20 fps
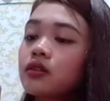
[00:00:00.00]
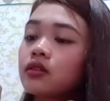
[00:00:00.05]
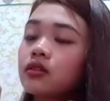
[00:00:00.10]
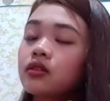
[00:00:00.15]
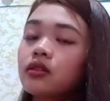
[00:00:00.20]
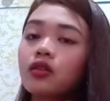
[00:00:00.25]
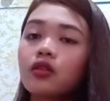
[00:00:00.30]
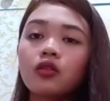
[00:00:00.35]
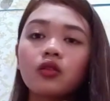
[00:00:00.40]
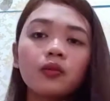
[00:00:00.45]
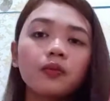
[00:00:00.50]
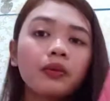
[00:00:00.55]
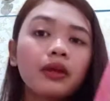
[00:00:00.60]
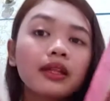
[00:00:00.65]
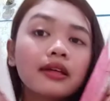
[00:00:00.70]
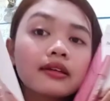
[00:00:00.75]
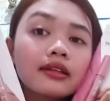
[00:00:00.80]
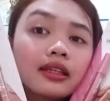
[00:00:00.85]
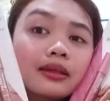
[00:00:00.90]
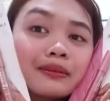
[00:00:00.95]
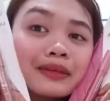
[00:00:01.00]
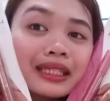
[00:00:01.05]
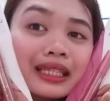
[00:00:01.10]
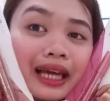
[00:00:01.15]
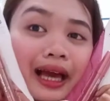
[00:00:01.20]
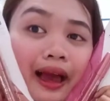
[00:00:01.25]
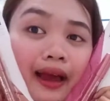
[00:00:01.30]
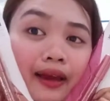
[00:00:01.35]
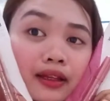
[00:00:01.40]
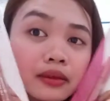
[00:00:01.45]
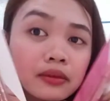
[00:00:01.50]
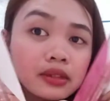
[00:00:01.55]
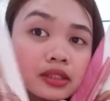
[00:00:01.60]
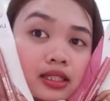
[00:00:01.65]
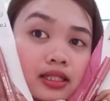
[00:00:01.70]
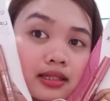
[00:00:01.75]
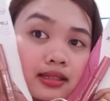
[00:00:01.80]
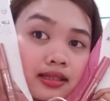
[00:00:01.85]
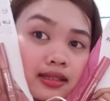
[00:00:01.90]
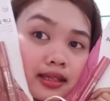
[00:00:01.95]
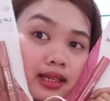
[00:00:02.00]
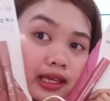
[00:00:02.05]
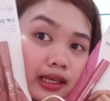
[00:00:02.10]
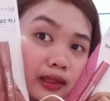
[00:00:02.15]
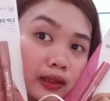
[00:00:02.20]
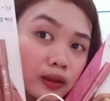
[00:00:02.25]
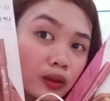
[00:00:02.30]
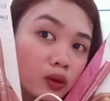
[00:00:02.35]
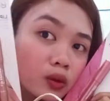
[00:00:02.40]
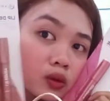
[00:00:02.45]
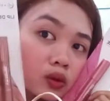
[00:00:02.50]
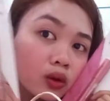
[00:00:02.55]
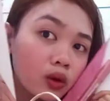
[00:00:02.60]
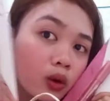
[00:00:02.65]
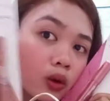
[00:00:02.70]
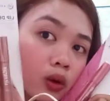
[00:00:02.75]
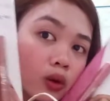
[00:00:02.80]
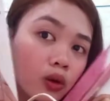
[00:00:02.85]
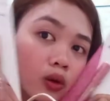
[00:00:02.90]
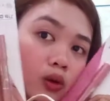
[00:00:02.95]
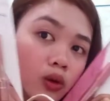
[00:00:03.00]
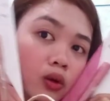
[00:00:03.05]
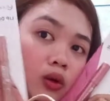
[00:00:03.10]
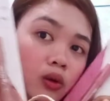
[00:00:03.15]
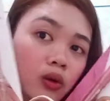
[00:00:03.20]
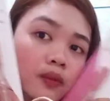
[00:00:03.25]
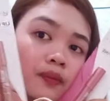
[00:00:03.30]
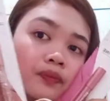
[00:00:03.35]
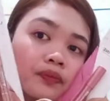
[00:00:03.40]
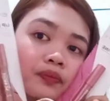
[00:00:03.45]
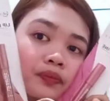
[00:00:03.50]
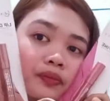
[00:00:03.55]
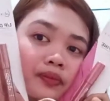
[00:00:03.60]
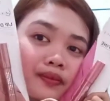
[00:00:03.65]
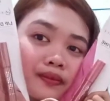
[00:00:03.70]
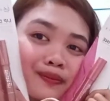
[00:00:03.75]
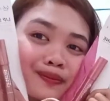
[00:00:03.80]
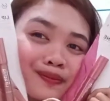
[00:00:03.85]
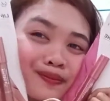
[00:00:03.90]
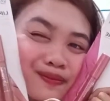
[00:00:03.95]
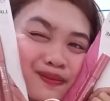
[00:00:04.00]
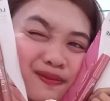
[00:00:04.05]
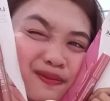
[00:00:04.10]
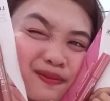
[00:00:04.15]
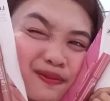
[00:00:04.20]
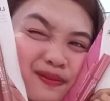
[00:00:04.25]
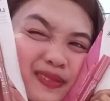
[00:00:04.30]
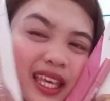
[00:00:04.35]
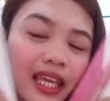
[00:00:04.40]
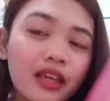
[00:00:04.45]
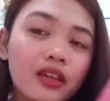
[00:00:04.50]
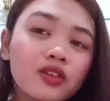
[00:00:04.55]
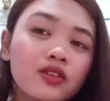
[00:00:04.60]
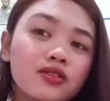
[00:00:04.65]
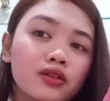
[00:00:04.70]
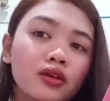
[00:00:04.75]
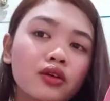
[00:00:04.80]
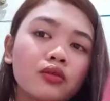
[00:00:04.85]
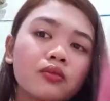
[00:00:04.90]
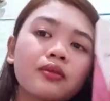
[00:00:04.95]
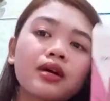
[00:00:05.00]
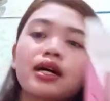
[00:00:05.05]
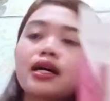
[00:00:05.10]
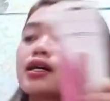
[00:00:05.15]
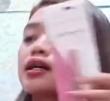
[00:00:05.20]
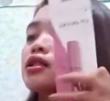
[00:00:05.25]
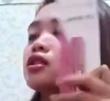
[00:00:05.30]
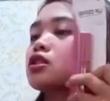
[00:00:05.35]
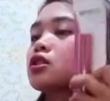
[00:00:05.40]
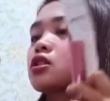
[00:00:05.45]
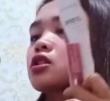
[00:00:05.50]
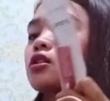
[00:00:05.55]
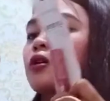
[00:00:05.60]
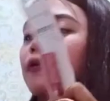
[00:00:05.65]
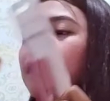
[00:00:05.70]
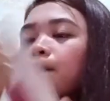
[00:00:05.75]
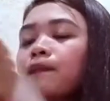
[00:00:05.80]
So, feel ko naman na ayaw naman sa skin tone ko. Thank you so much.